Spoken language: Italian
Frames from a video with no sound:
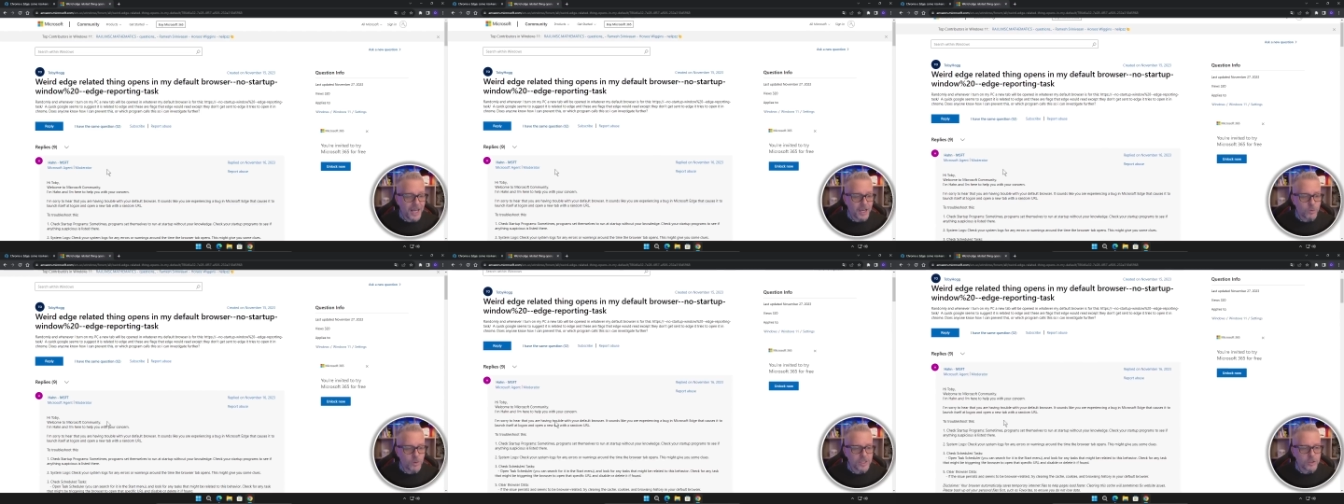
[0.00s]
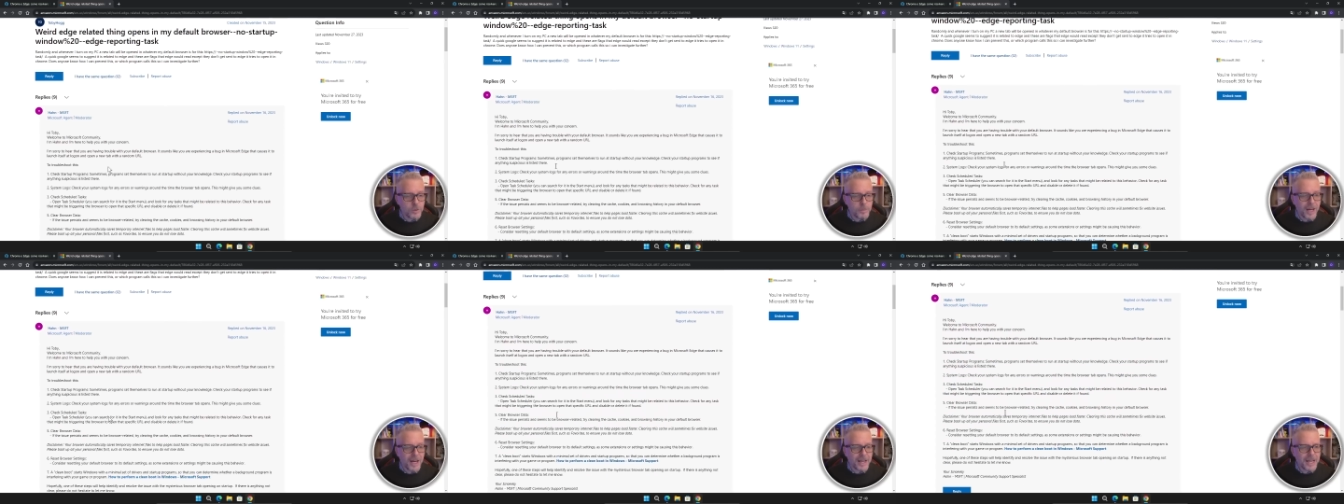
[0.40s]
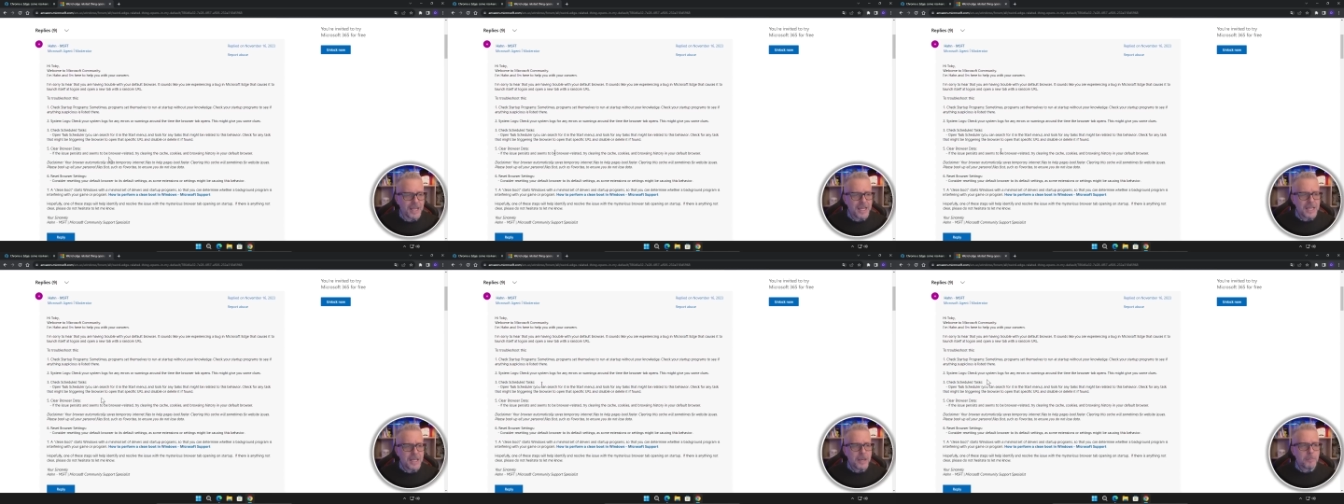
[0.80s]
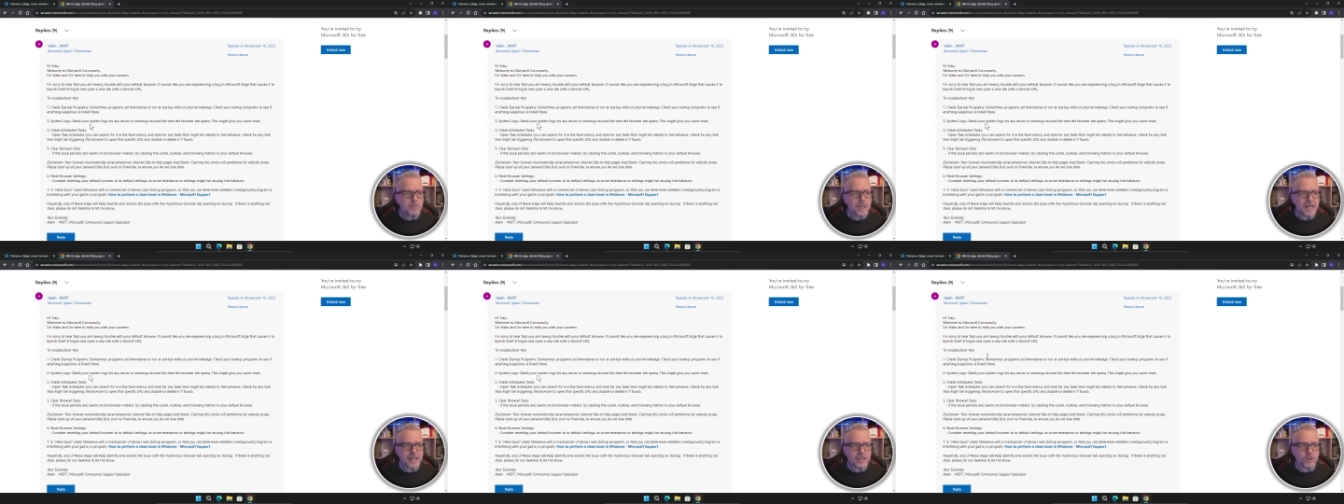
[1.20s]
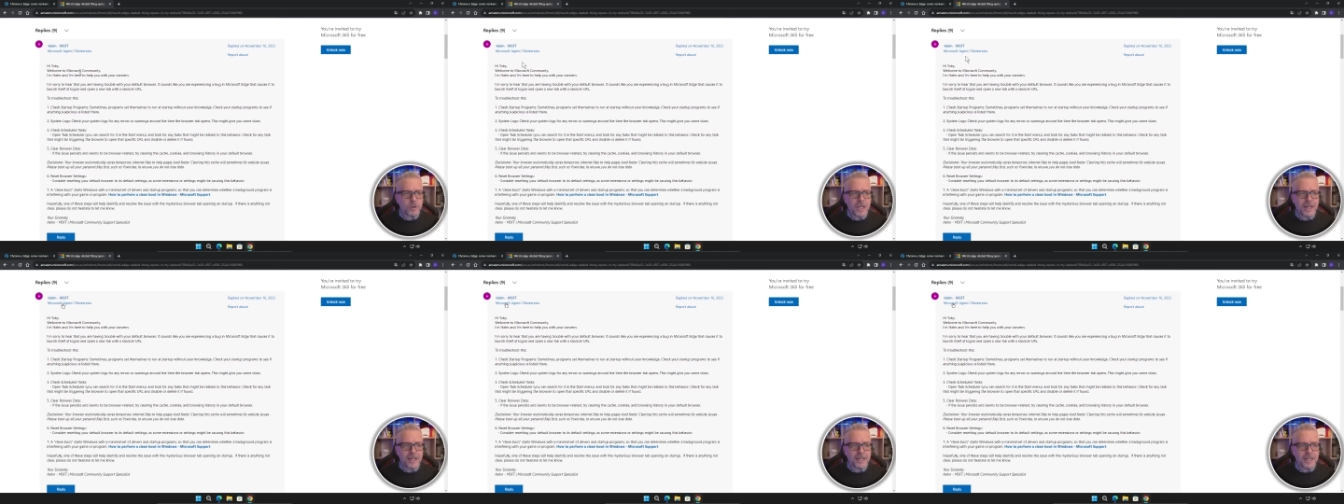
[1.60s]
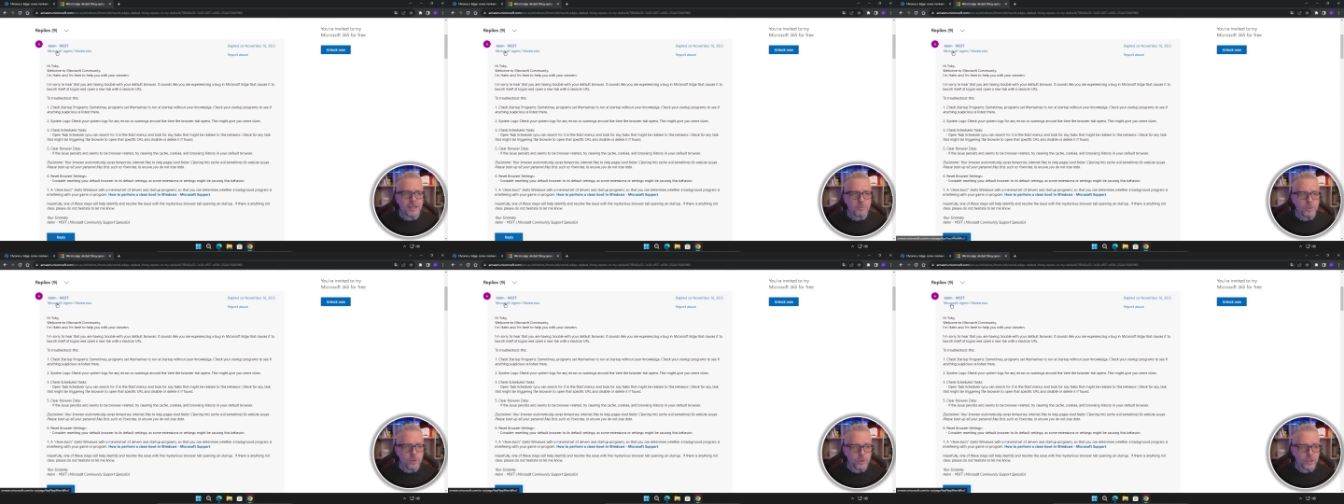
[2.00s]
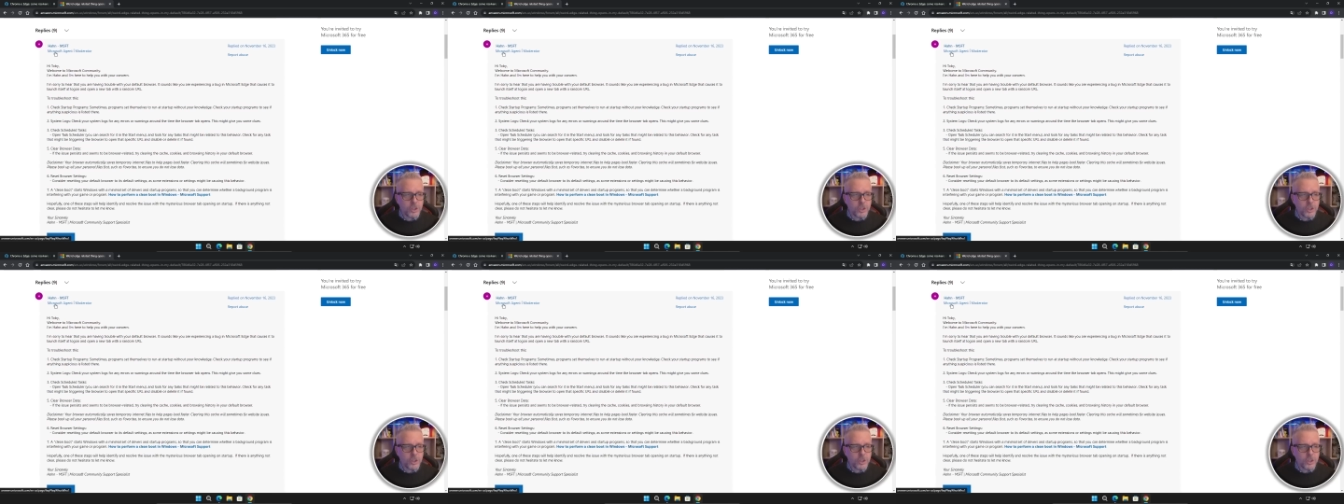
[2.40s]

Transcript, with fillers: a quanto pare brancola nel buio.